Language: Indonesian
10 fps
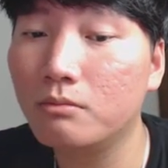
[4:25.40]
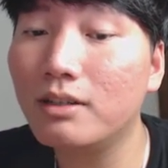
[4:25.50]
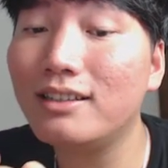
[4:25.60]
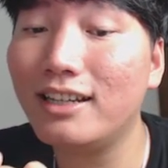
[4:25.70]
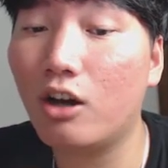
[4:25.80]

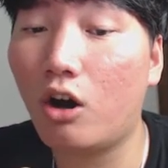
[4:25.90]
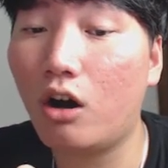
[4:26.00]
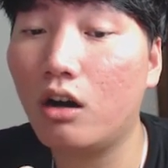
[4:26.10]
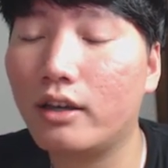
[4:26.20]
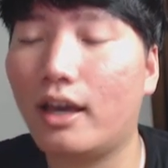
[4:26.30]
Berhenti
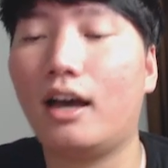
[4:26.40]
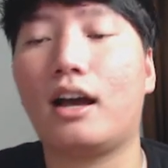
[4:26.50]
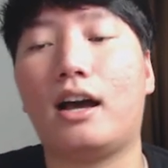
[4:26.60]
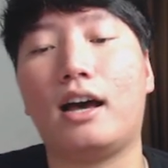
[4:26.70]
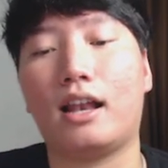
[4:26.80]
dong. Ya
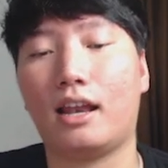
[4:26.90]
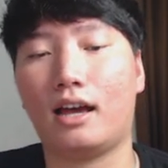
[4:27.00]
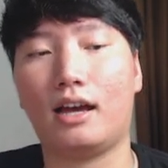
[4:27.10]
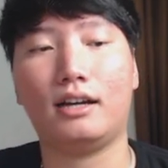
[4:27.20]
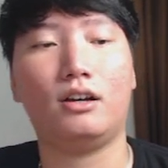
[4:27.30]

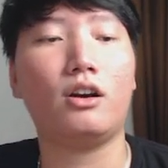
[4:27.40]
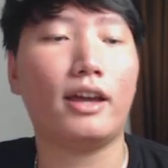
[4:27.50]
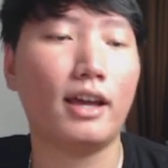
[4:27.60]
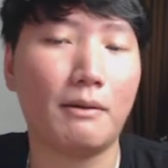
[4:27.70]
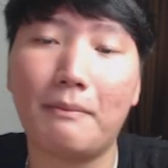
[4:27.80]
kalah.
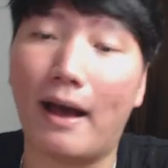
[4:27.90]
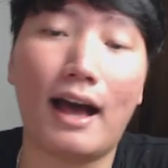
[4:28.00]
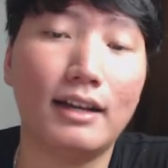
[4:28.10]
Oke, okay, nggak apa-apa.